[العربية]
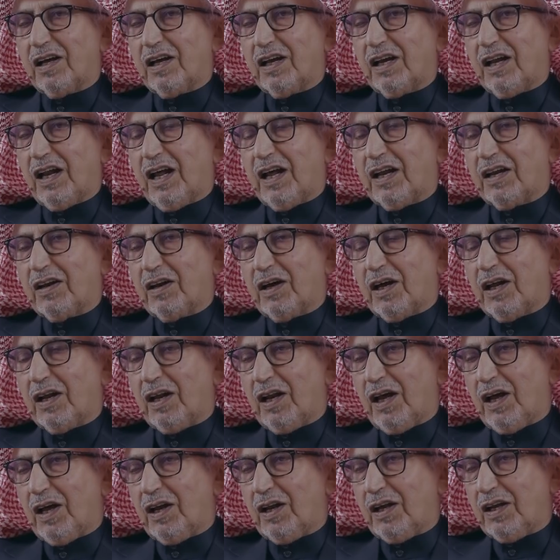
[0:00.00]
الحن...
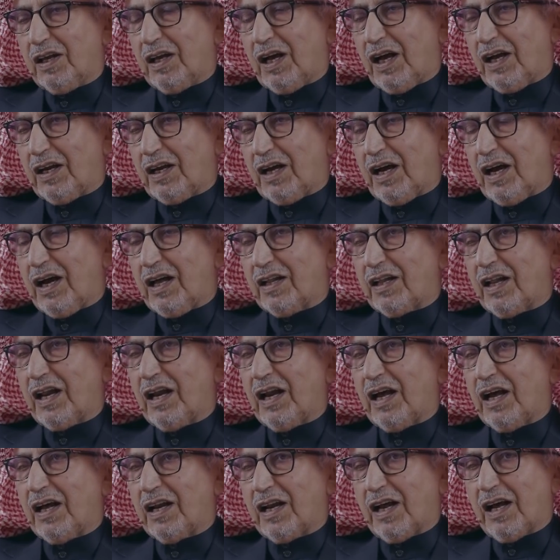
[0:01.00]
الح... يعني هذا
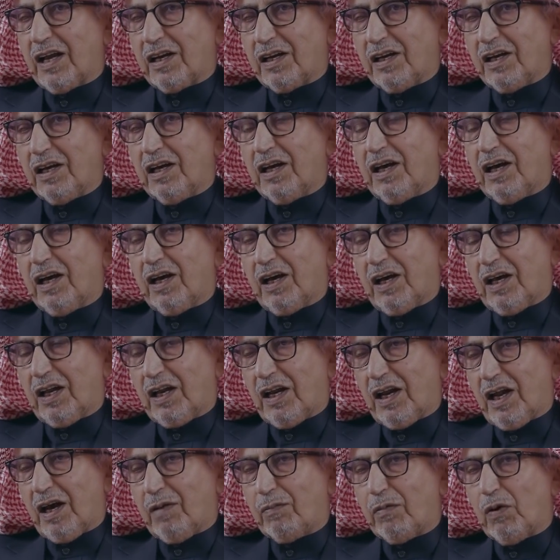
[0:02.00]
الحنان
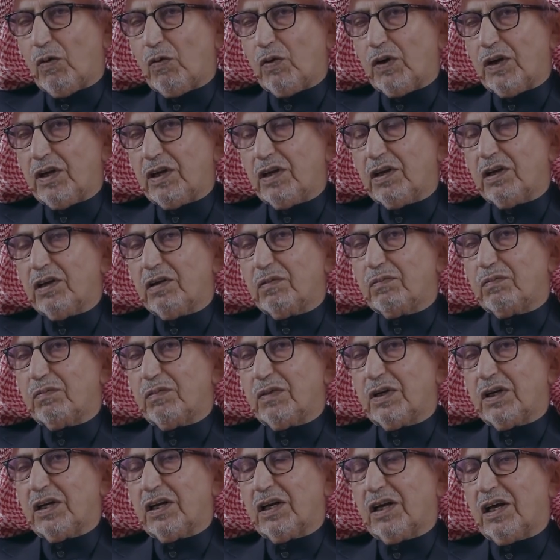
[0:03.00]
الابوي
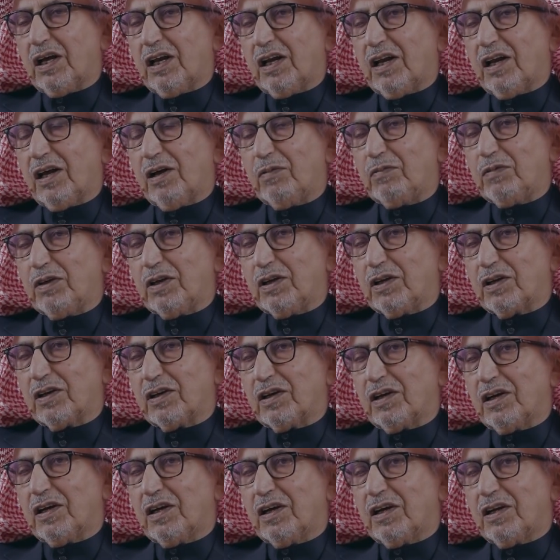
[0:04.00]
من
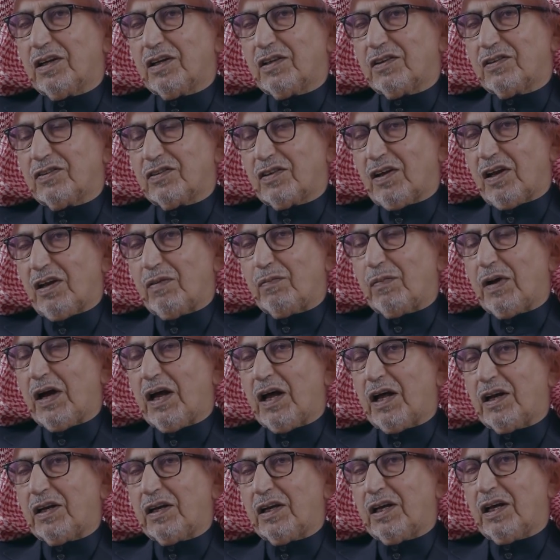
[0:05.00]
الامير
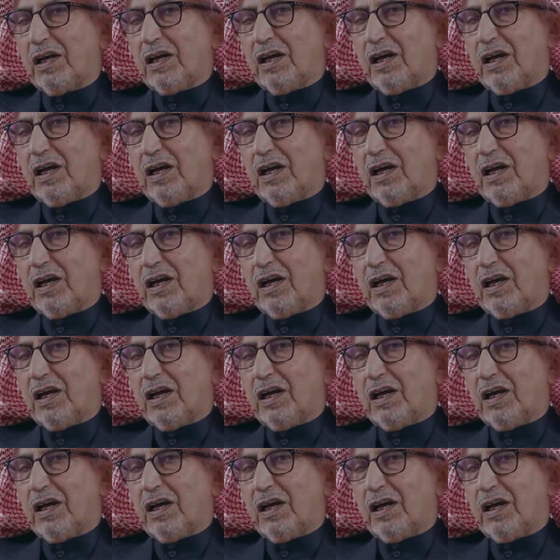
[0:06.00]
سلمان